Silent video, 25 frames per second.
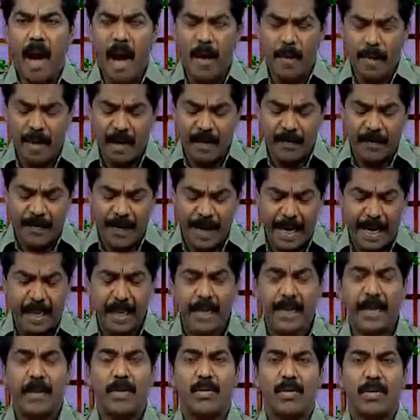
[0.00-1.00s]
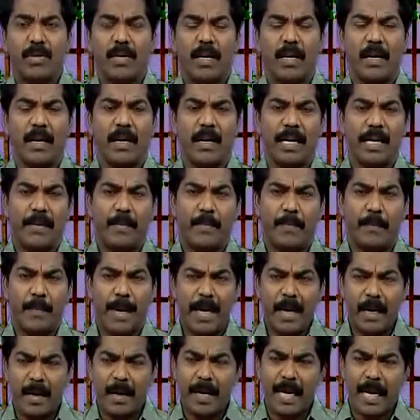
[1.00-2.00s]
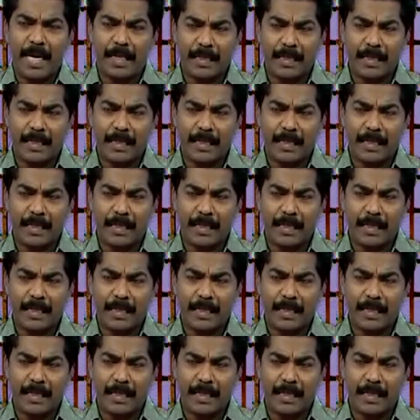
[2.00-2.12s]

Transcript: அவர்கள் வேதனை விட்டார்கள் மனம்